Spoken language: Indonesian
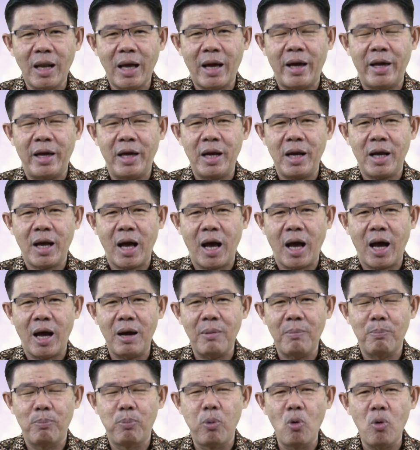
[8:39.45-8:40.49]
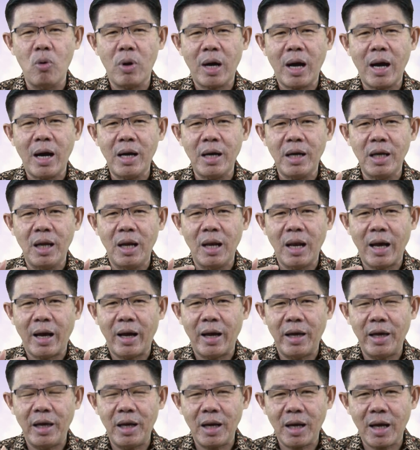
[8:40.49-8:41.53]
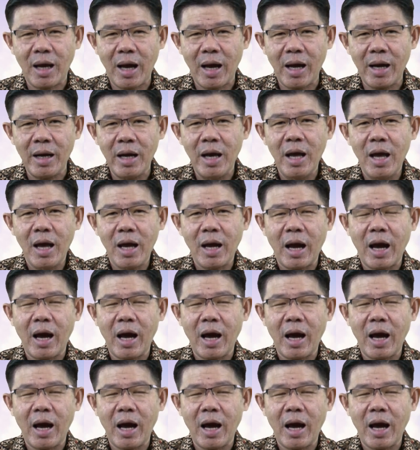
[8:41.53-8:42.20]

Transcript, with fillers: dilahirkan bukan dilahirkan